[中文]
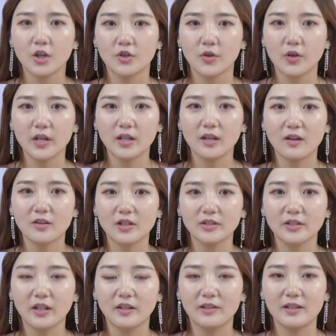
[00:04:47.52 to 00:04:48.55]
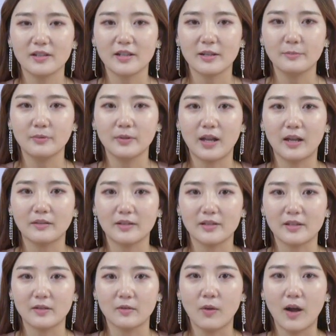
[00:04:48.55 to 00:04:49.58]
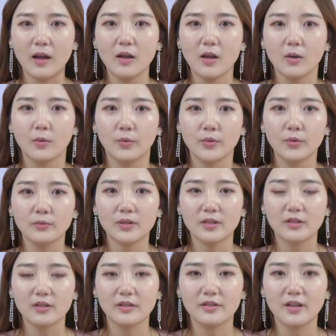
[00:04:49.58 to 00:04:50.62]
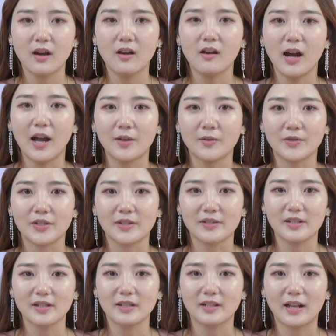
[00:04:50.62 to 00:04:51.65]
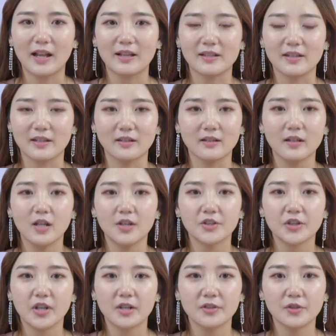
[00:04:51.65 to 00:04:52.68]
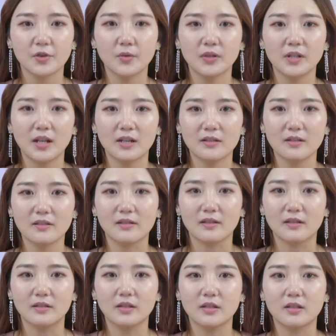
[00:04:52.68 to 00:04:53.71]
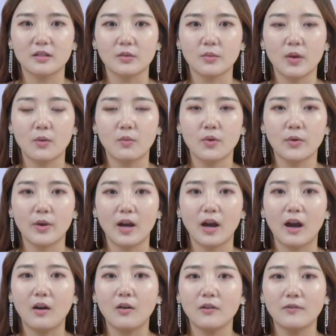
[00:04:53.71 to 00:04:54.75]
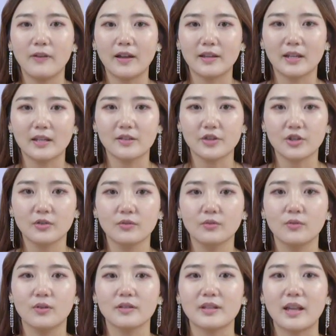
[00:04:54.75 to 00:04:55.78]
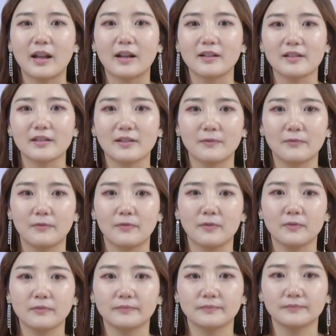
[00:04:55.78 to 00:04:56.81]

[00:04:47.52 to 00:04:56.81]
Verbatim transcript: 所以要扔掉那些不良的习惯、无用的社交，还有曾经的感情，这样就会让自己的日子越过越好，晚年的生活才更幸福。